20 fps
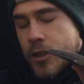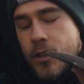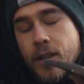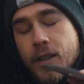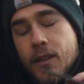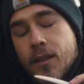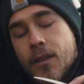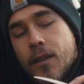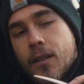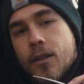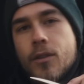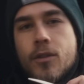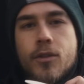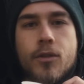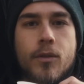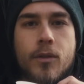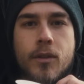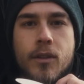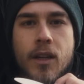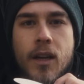Stichsäge
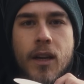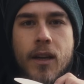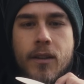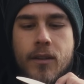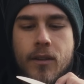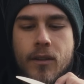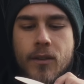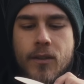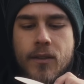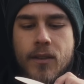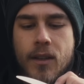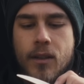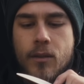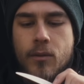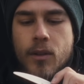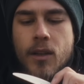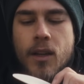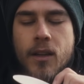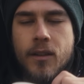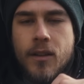schönen Kreis aussägen
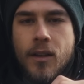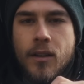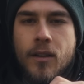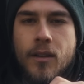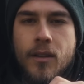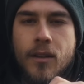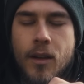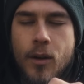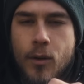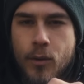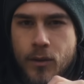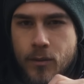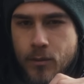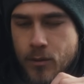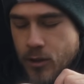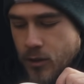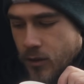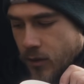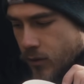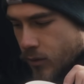und landen dann genau
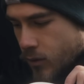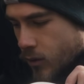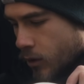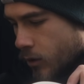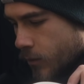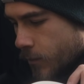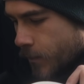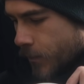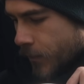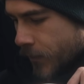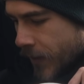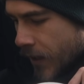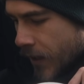zwischen diesen Holmen.